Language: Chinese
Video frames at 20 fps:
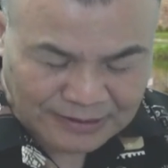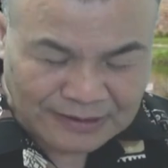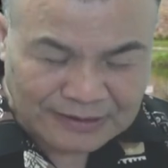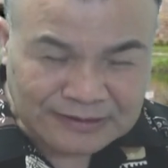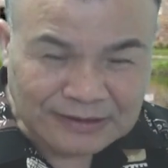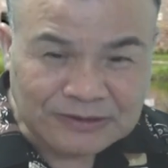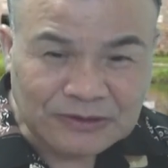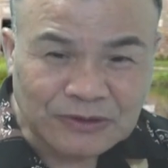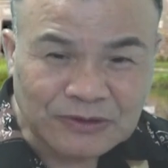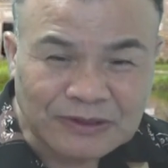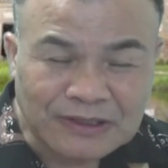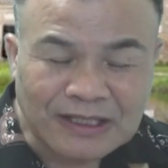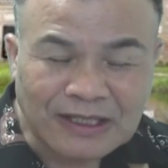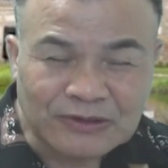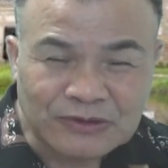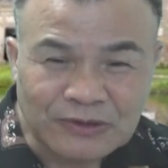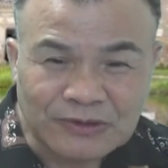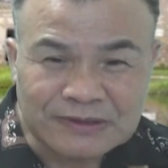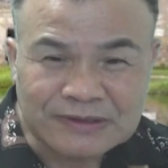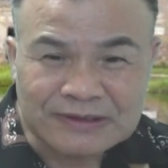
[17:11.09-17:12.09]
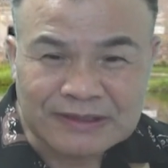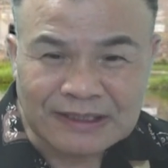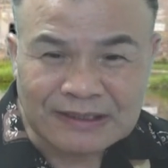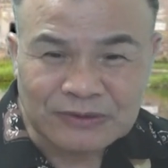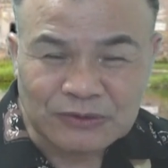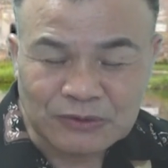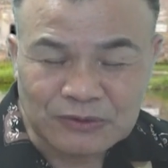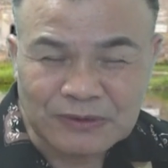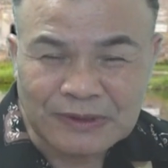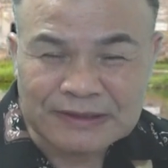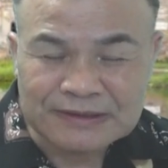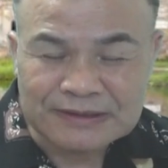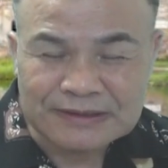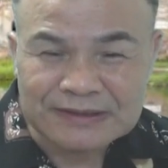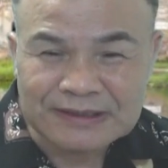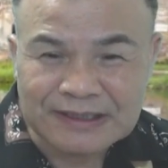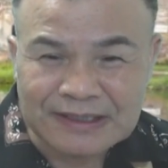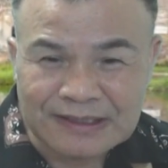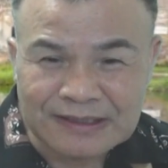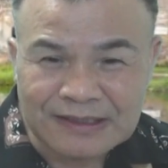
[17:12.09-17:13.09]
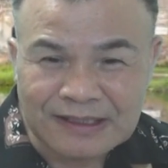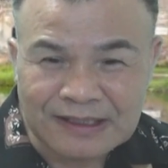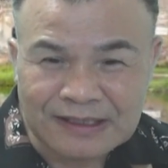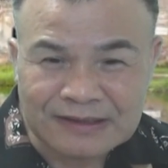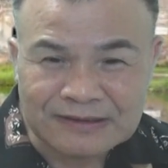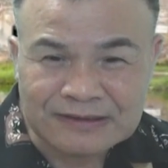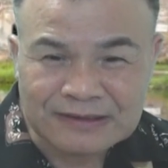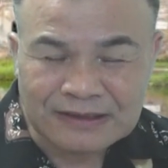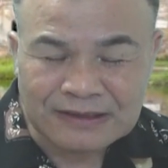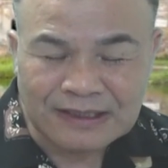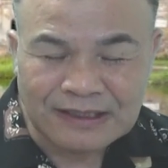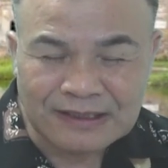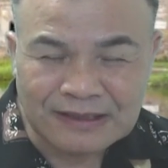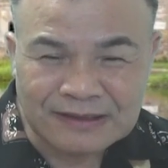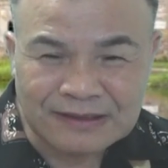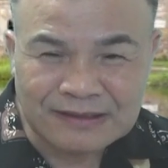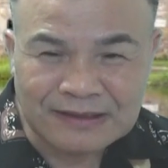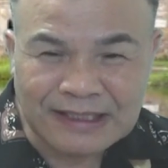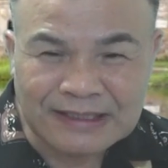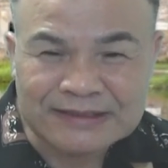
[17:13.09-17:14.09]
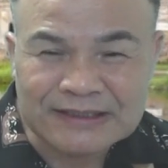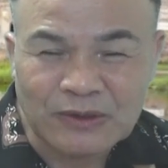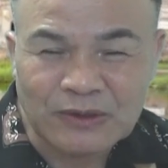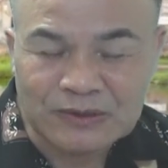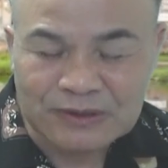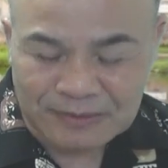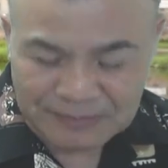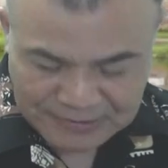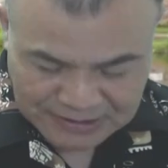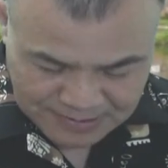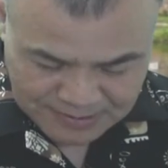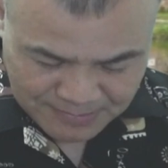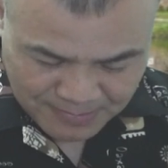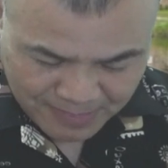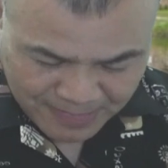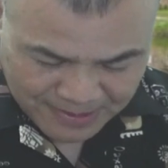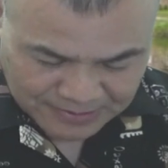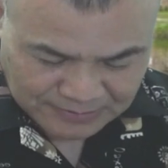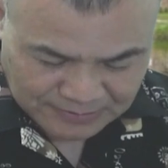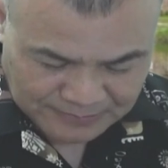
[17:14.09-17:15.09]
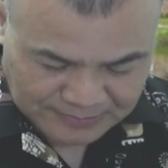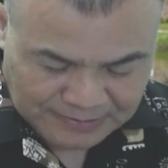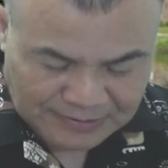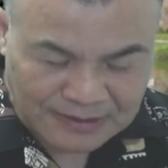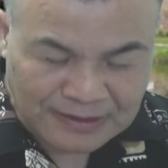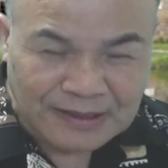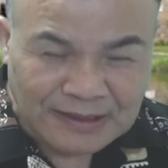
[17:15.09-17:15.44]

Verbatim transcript: 他是有一个老头子呢，突然之间呢啊呃来敲我的门，敲门，